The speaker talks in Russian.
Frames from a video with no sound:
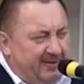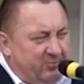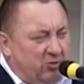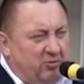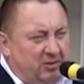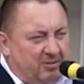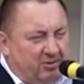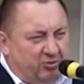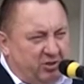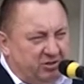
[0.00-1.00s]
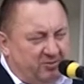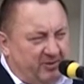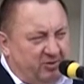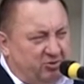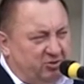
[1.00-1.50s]
Ну и в этом году также
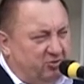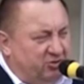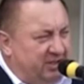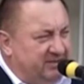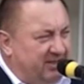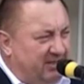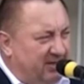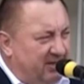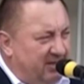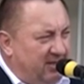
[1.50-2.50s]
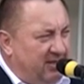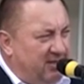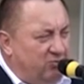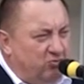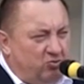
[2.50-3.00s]
продолжит участие
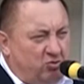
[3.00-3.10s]
э,